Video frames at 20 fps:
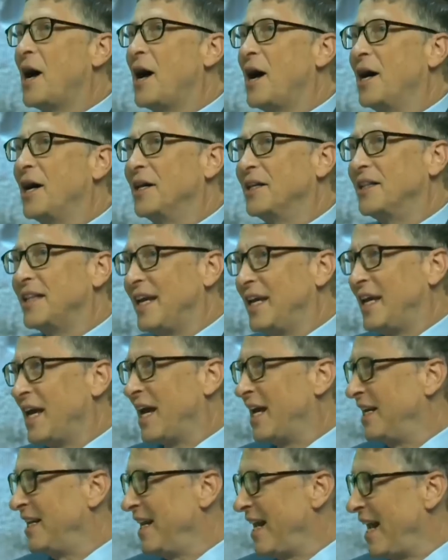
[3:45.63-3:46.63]
number 3
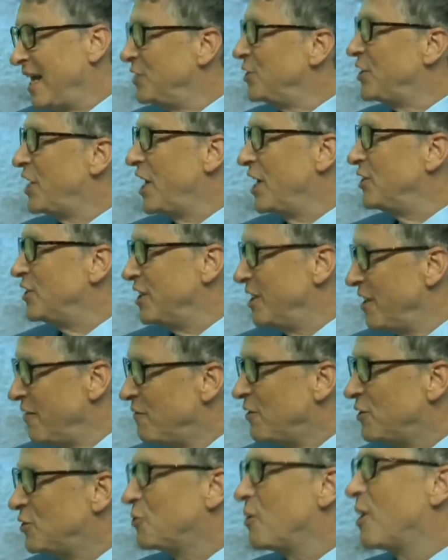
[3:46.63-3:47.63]
lamang po siya sa
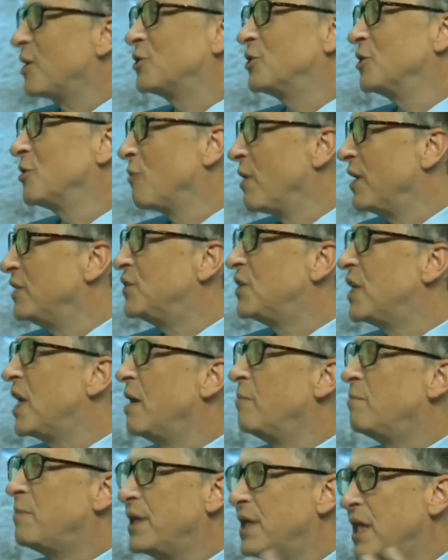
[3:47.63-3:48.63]
pinakamayaman sa
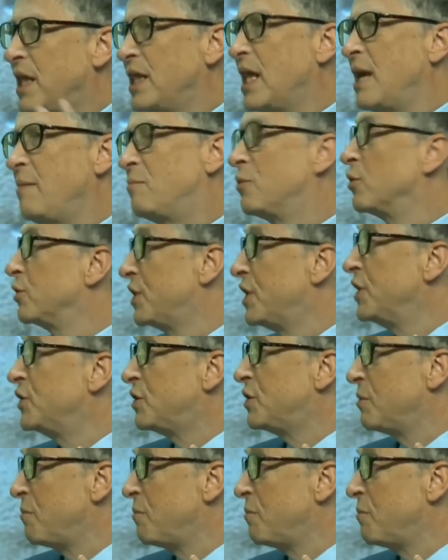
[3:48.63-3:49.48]
buong mundo.